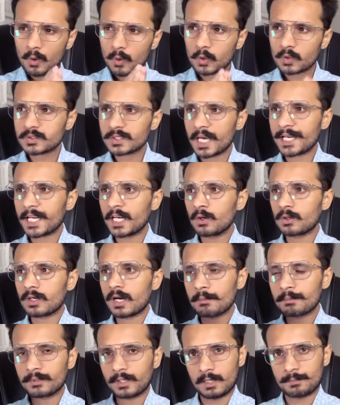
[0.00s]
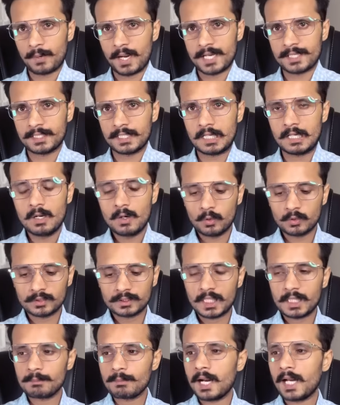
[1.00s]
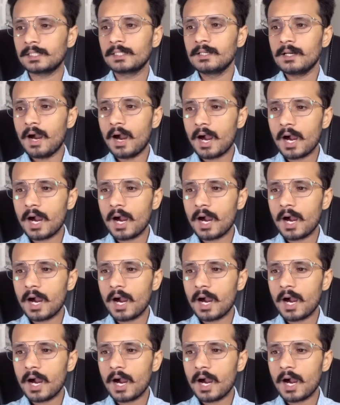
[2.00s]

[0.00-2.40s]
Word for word: वो सारे लोग अब कर पाएंगे उसके बाद